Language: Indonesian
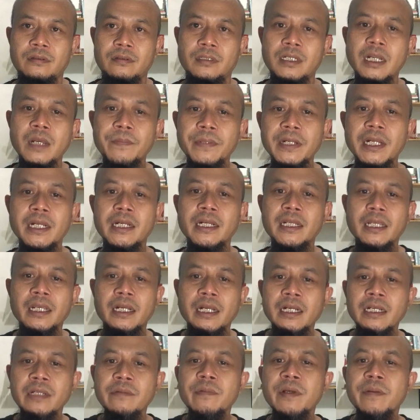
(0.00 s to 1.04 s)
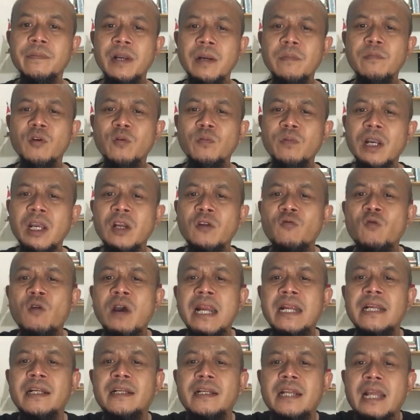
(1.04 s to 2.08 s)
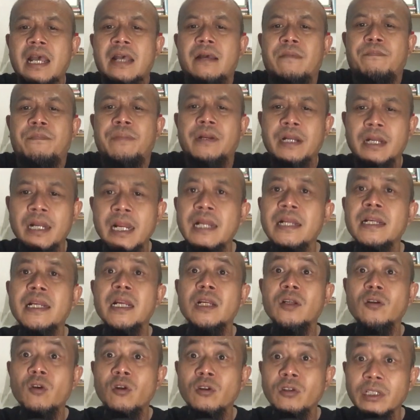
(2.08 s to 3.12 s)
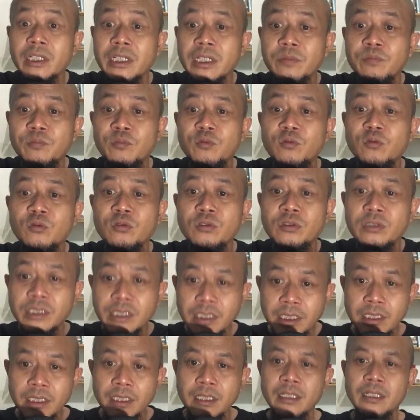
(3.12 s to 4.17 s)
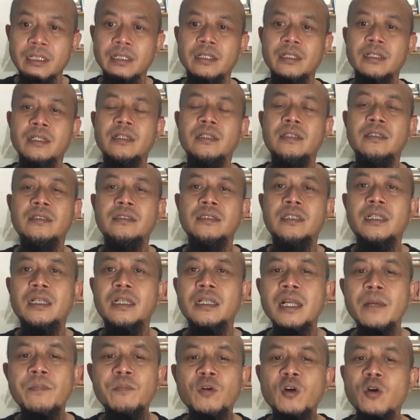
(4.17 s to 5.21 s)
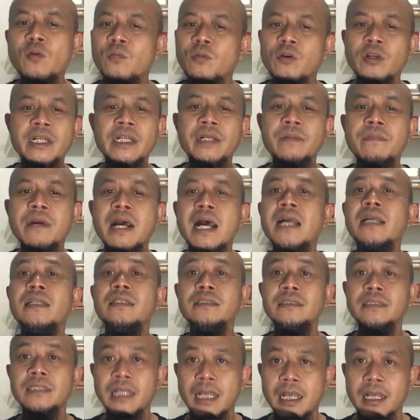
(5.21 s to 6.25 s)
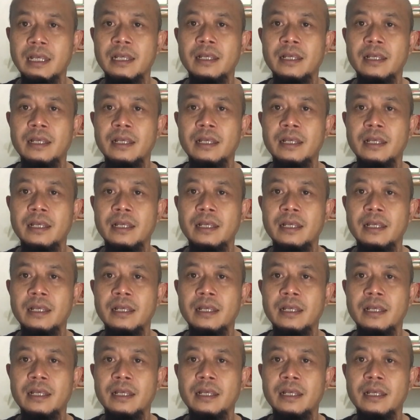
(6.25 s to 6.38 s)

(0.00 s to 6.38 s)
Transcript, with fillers: Nah, bela negara ini memang merupakan wadah, peran dan kontribusi segenap komponen bangsa.